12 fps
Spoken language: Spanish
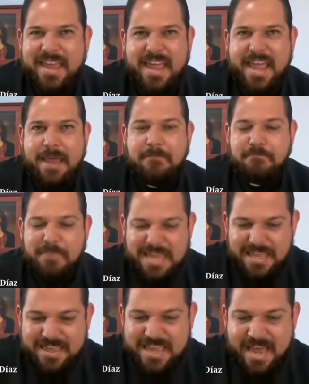de
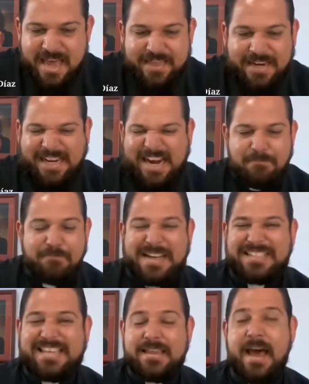envidia, de
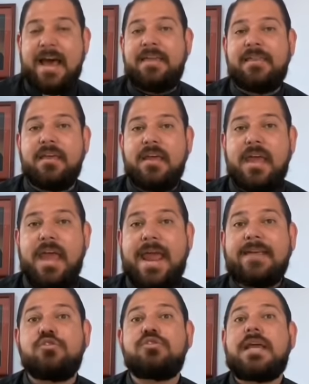rapacidad,
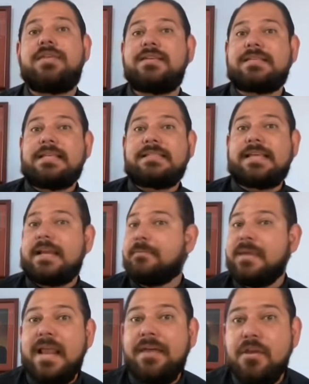esos que dicen
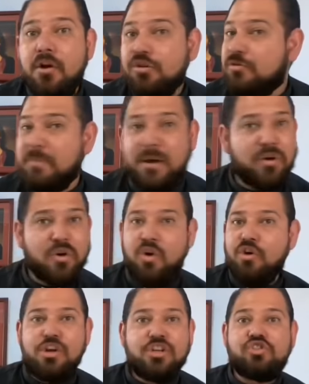servir a Dios, pero
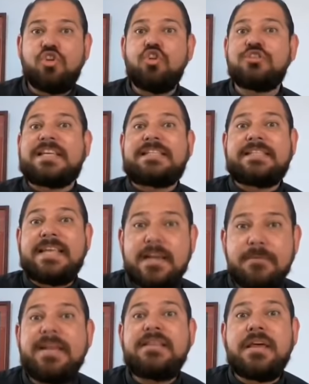no, solo se
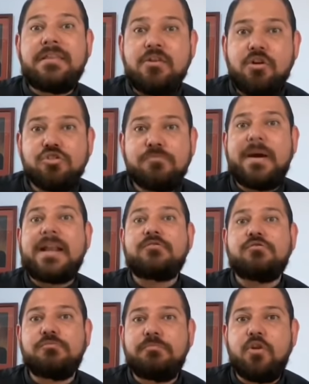sirven de Dios
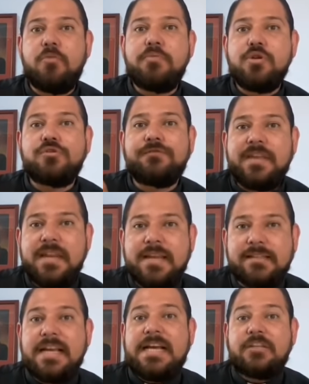para sus propios
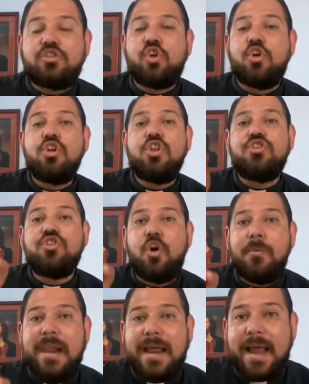fines, son
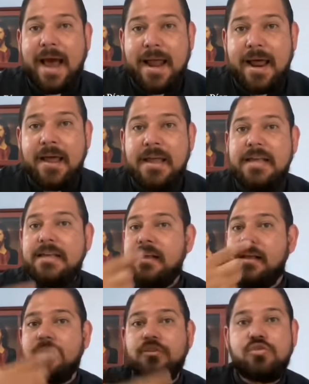doble cara,
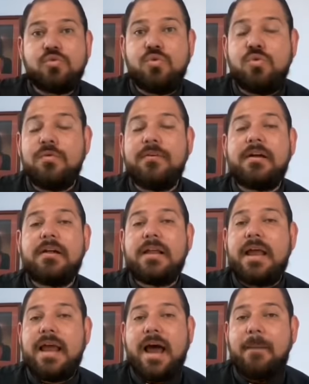su
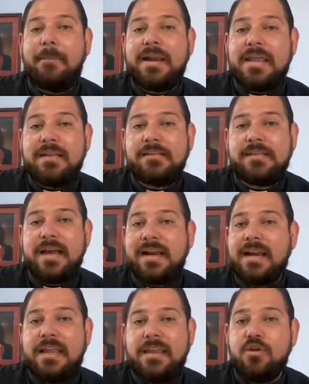apariencia
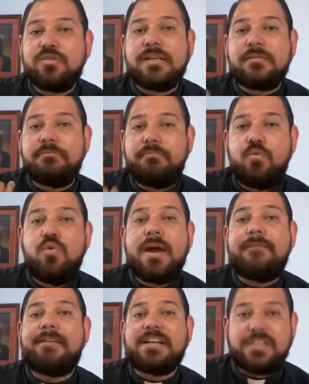religiosa es
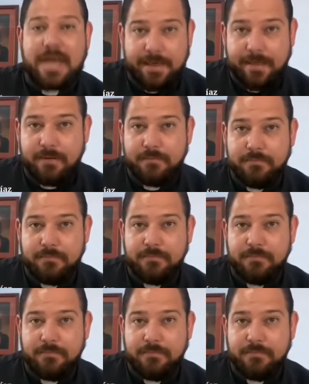pura fachada.